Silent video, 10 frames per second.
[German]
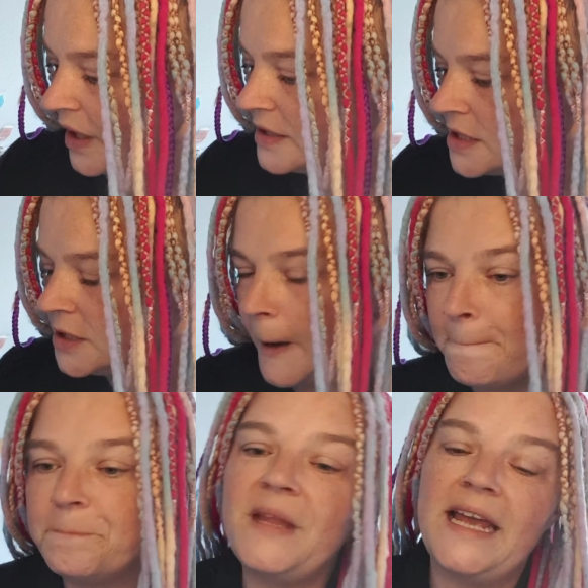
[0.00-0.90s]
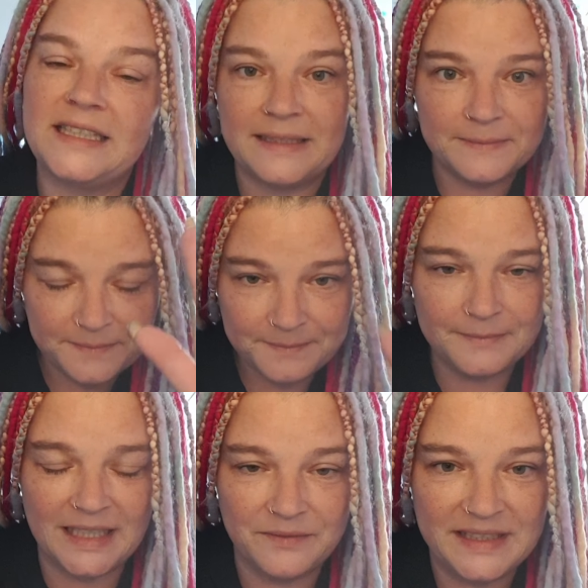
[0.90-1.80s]
So, naja, dann
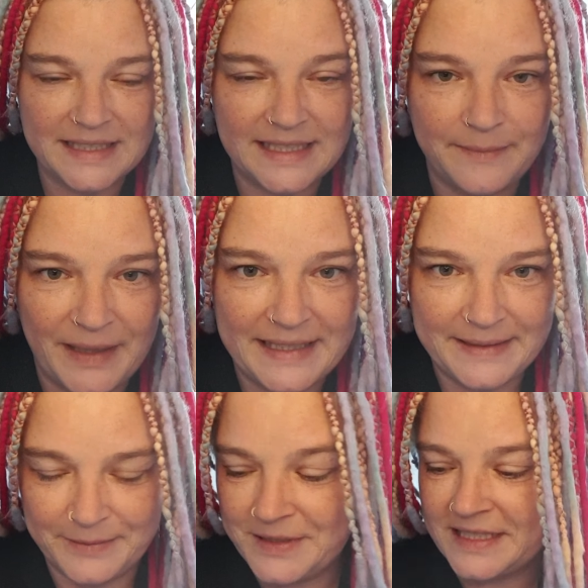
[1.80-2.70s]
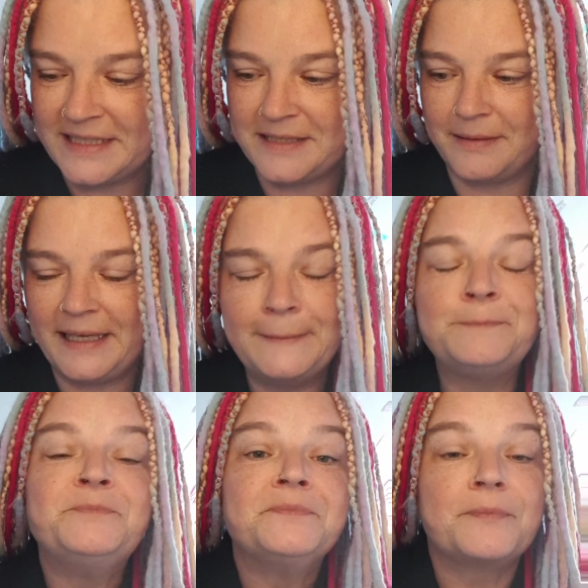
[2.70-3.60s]
machen wir jetzt hier mal unsere zwei.
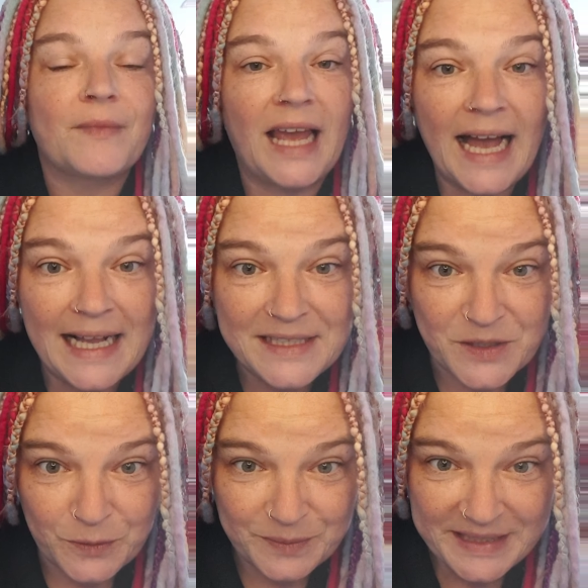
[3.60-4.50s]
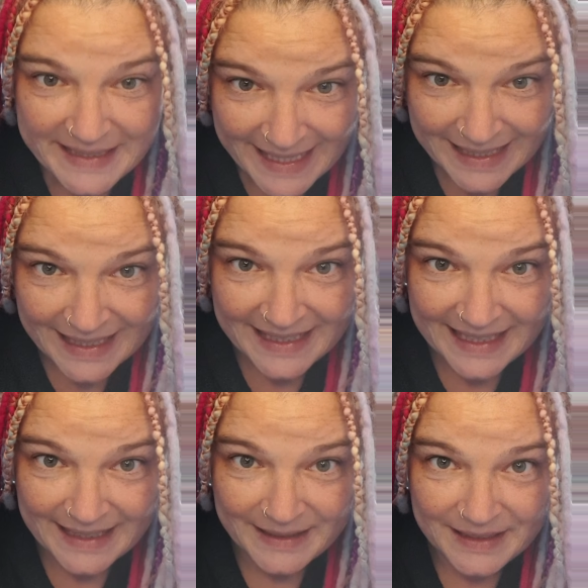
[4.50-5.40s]
Also, den ich
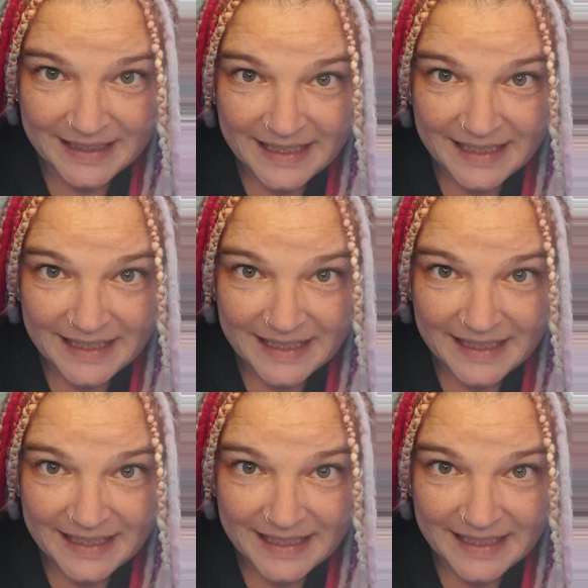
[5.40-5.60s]
ja